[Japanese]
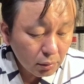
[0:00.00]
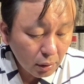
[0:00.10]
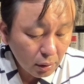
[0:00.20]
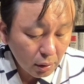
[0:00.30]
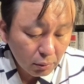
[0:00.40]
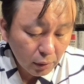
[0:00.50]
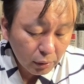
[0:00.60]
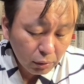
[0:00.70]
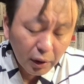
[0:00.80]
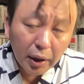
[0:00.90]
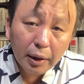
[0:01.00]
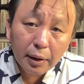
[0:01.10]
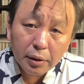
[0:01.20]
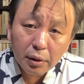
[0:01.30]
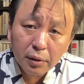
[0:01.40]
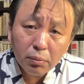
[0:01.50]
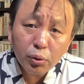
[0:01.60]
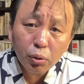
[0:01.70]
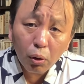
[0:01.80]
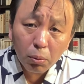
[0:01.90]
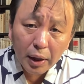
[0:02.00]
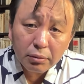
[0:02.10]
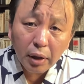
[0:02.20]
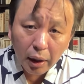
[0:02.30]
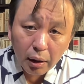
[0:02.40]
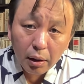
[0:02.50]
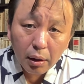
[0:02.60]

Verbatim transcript: でもねそれ以外の話が全部しょうもなくて、